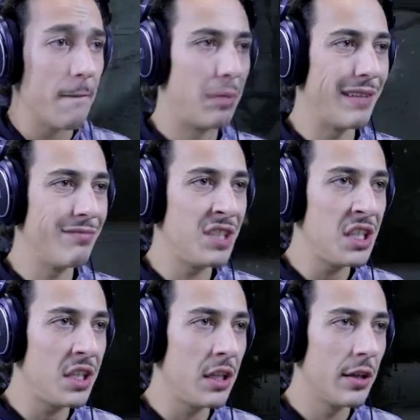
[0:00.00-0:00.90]

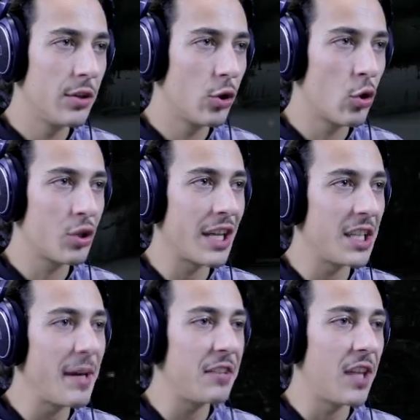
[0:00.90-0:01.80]
Banditi, non
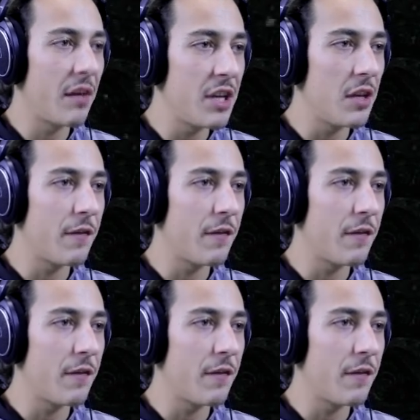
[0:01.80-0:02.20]
osate mettervi